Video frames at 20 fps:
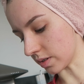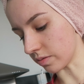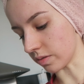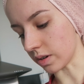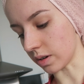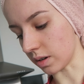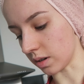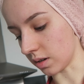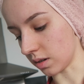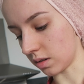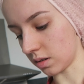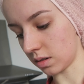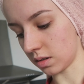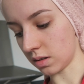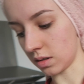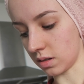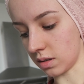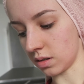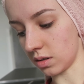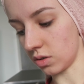ça
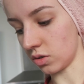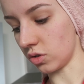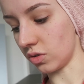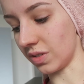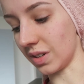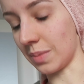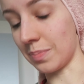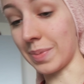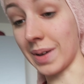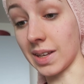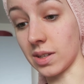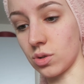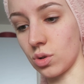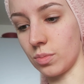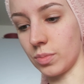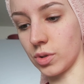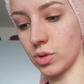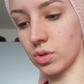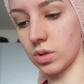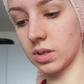je viens pas
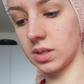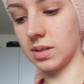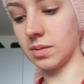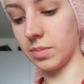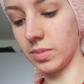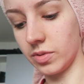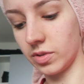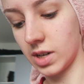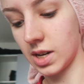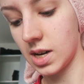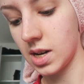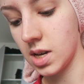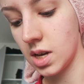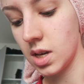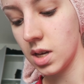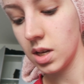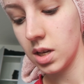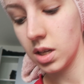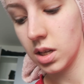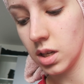seulement de sortir, mais voilà.
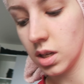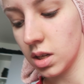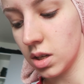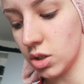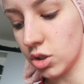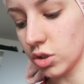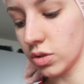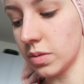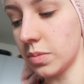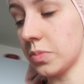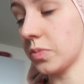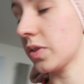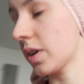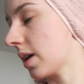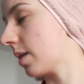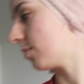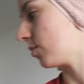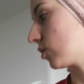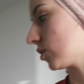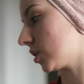Je vais me
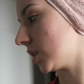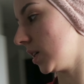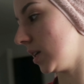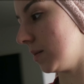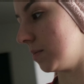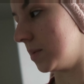faire à manger,